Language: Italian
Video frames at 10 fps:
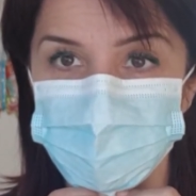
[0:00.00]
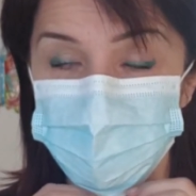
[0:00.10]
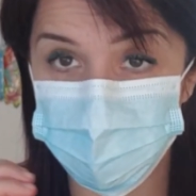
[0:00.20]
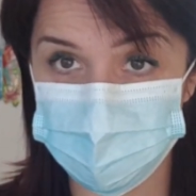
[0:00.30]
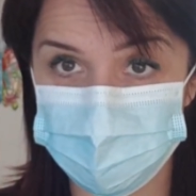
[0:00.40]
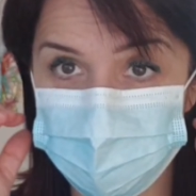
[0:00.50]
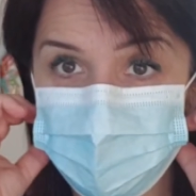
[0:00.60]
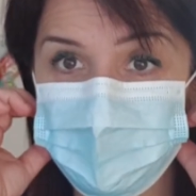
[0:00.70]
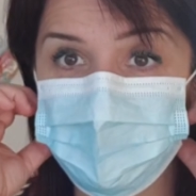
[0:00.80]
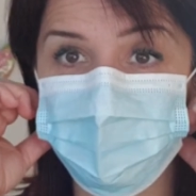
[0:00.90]

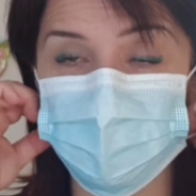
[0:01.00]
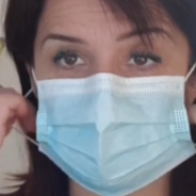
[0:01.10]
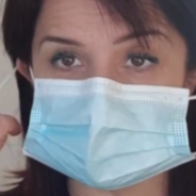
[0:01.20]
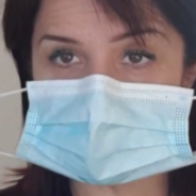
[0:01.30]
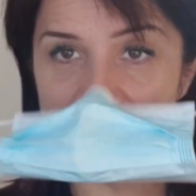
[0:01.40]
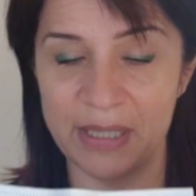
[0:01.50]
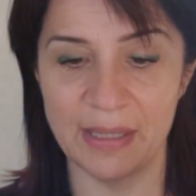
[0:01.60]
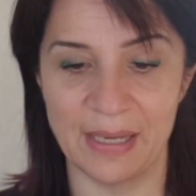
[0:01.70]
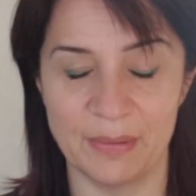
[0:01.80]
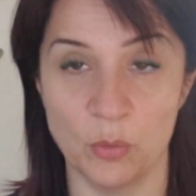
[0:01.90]
ok? Per quello che mi
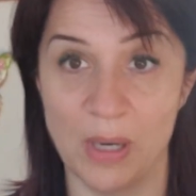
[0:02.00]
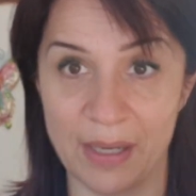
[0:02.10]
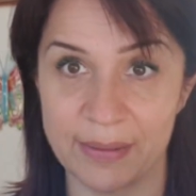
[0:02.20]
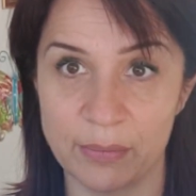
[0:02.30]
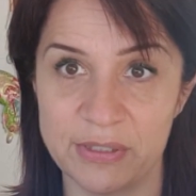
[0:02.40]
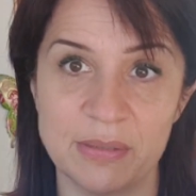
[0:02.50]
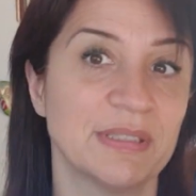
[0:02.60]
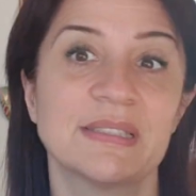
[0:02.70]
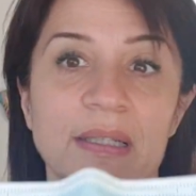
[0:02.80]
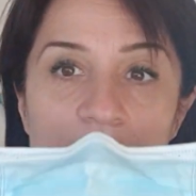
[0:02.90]
riguarda, queste
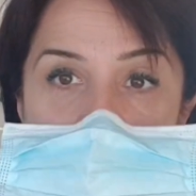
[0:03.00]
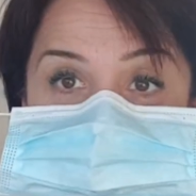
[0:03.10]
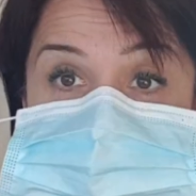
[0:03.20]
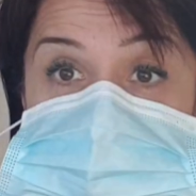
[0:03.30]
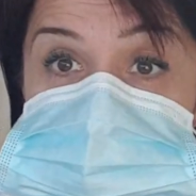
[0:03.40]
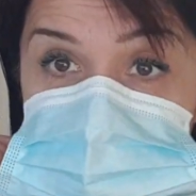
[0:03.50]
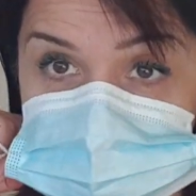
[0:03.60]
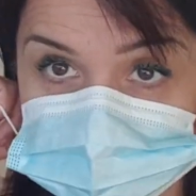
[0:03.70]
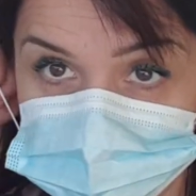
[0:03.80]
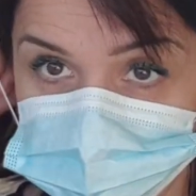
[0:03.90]
mascherine sono troppo
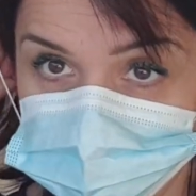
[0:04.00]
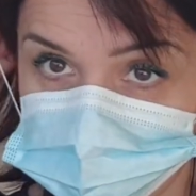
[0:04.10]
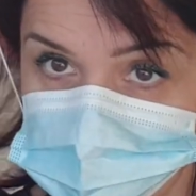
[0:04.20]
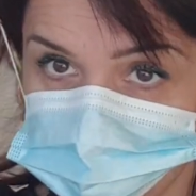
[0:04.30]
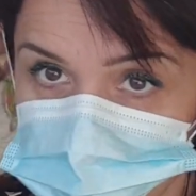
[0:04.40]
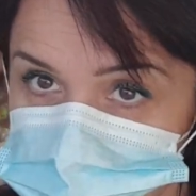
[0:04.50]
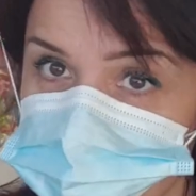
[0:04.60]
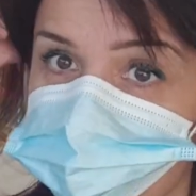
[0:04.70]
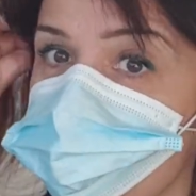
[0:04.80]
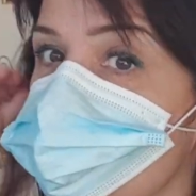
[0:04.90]
grandi, io devo
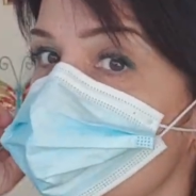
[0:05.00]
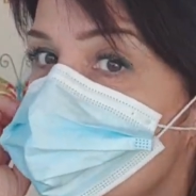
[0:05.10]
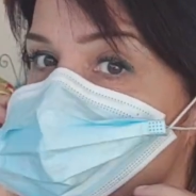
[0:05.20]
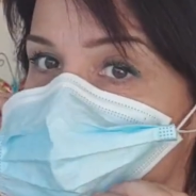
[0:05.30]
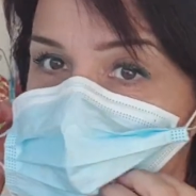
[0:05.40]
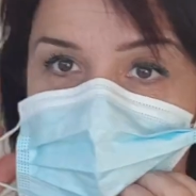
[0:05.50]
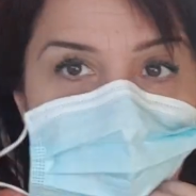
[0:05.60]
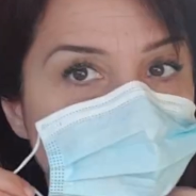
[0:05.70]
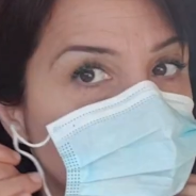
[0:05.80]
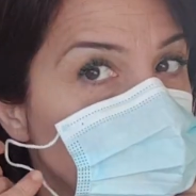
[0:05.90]
per forza fare
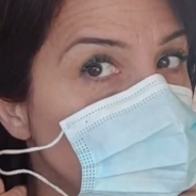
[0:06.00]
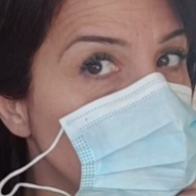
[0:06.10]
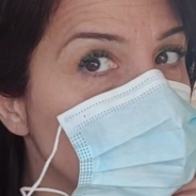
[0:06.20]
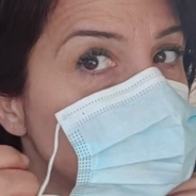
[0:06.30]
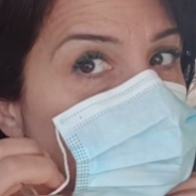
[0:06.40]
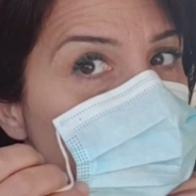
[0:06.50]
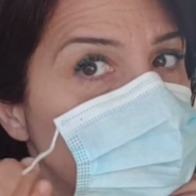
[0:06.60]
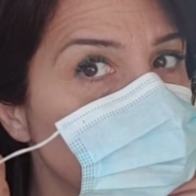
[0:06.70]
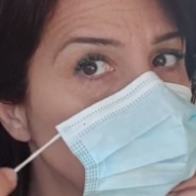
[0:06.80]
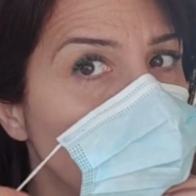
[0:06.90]
questo giro,
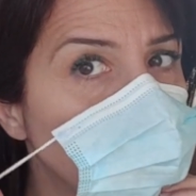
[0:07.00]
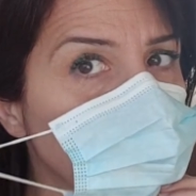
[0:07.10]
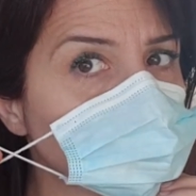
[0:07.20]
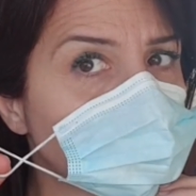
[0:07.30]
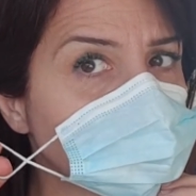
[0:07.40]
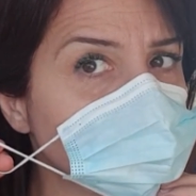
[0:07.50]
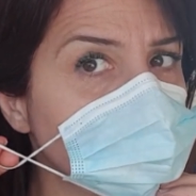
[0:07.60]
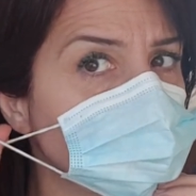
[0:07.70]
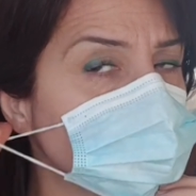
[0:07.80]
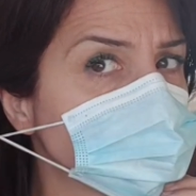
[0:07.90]
cioè una sorta
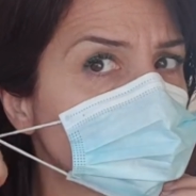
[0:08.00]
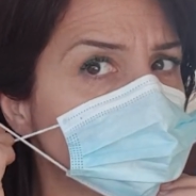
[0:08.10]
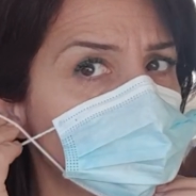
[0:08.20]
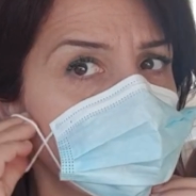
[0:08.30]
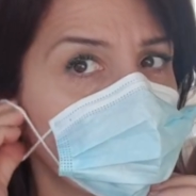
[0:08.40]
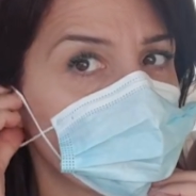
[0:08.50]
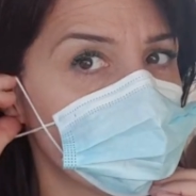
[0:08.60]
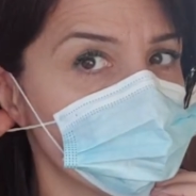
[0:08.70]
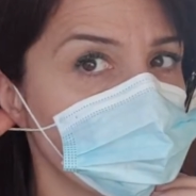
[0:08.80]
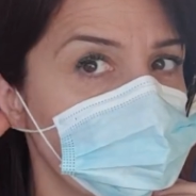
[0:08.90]
di 8 con